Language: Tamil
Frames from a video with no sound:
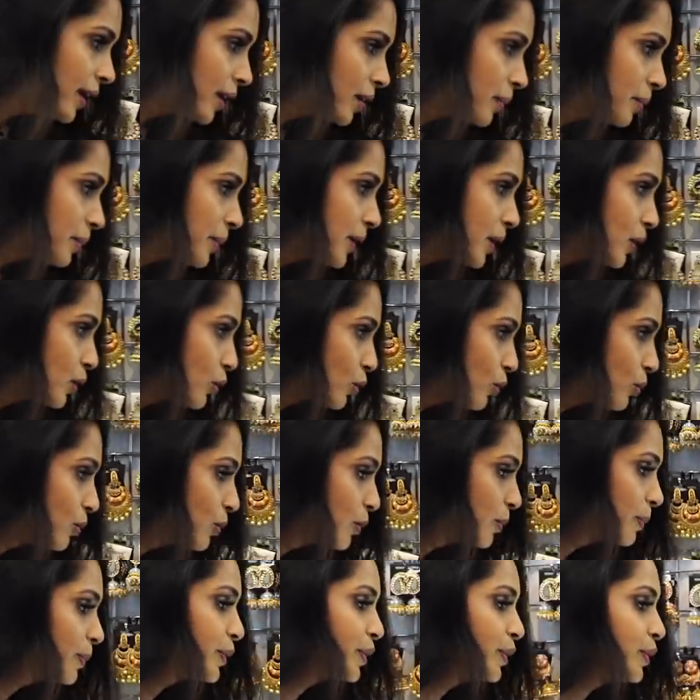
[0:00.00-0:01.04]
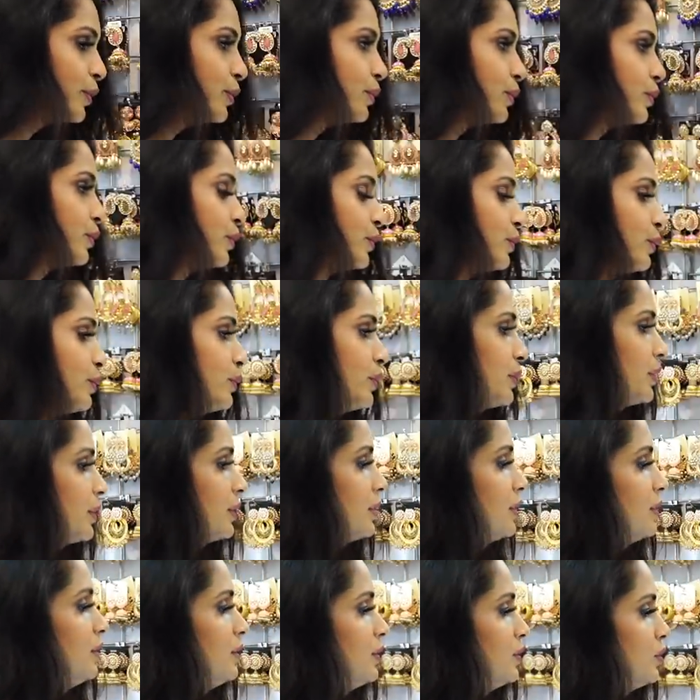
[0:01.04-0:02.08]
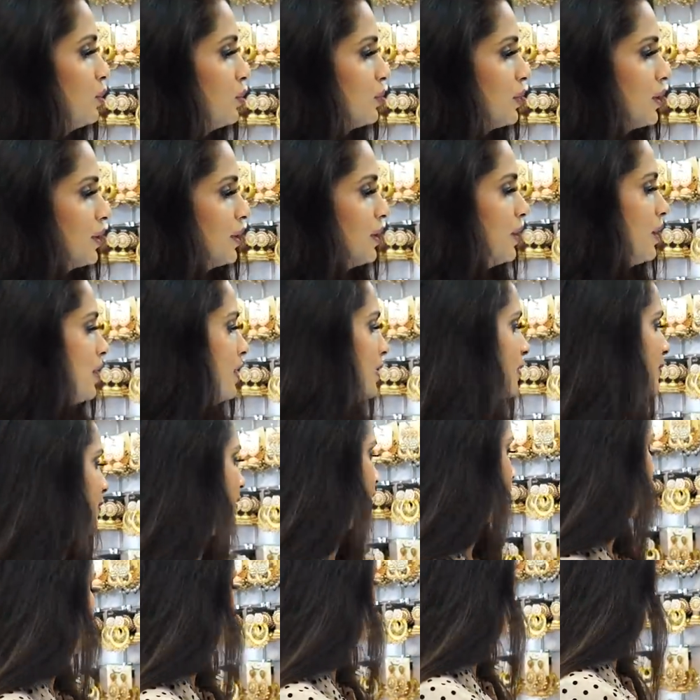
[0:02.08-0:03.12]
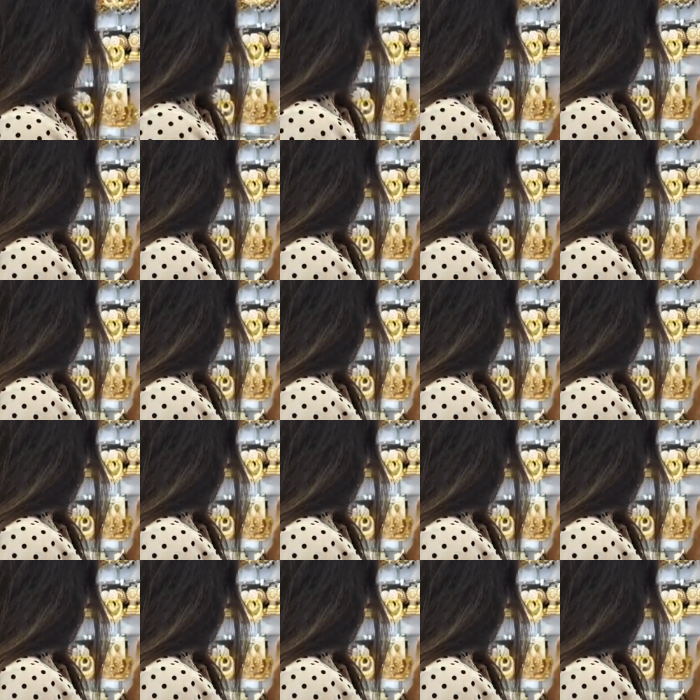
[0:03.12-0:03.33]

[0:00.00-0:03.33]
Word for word: எனக்கு பிங்க் ரொம்ப பிடிக்கும்ன்றது உங்களுக்குலாம் நல்லாவே தெரியும் ஸோ